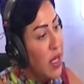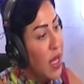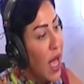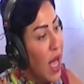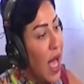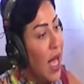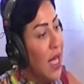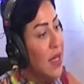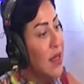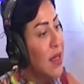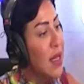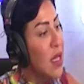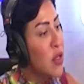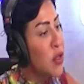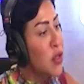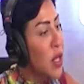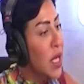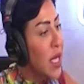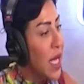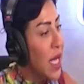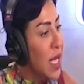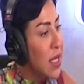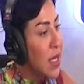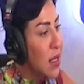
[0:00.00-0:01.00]
حتى
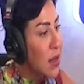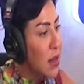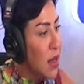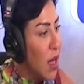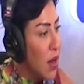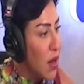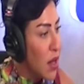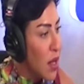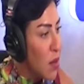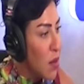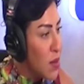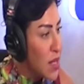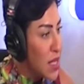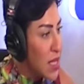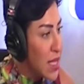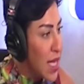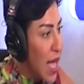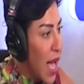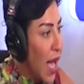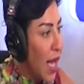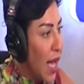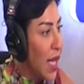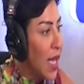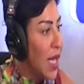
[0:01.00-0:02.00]
شركات التنظيم
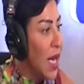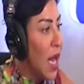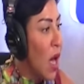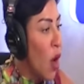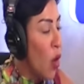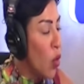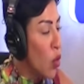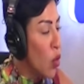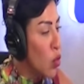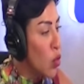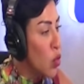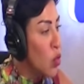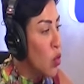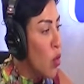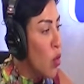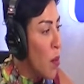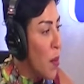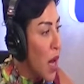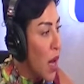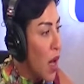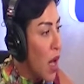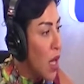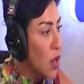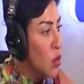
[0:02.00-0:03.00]
السياحي إلى عروض
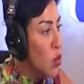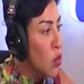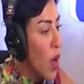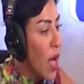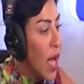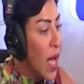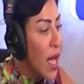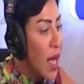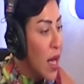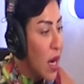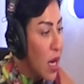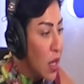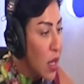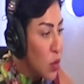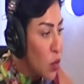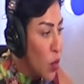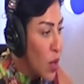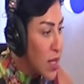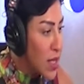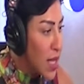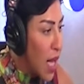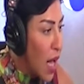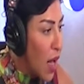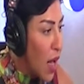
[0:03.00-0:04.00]
وباقات وخيارات
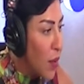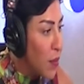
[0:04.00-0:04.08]
واسعة